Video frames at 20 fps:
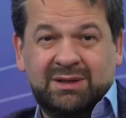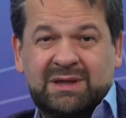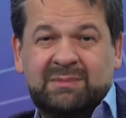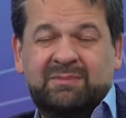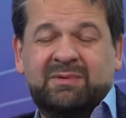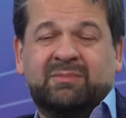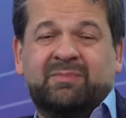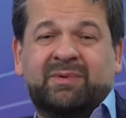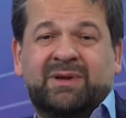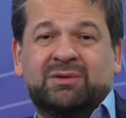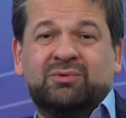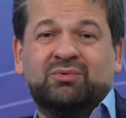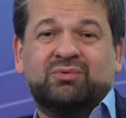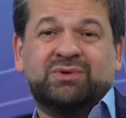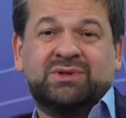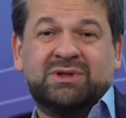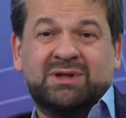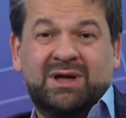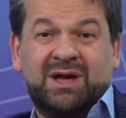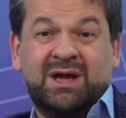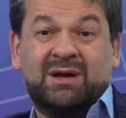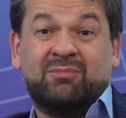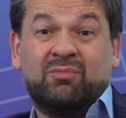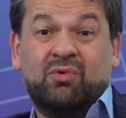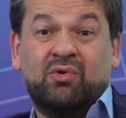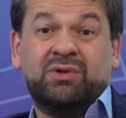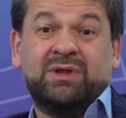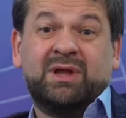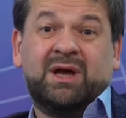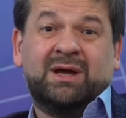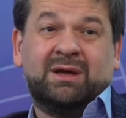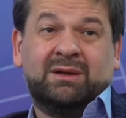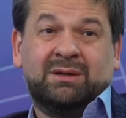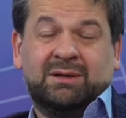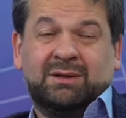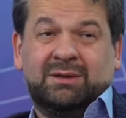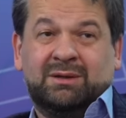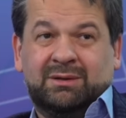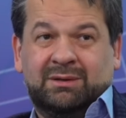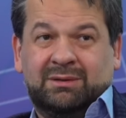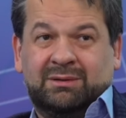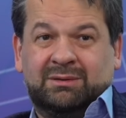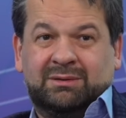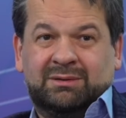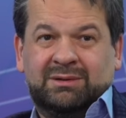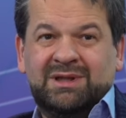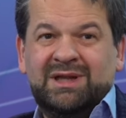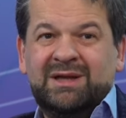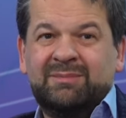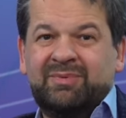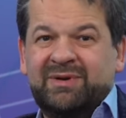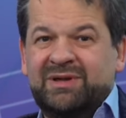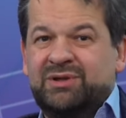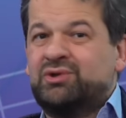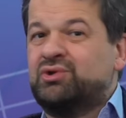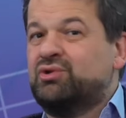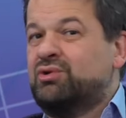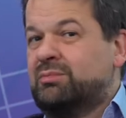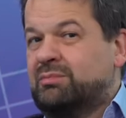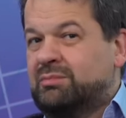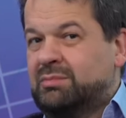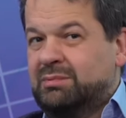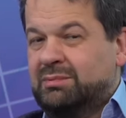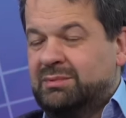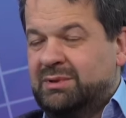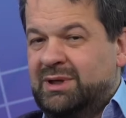гиперпродукция гормона – ни при чем.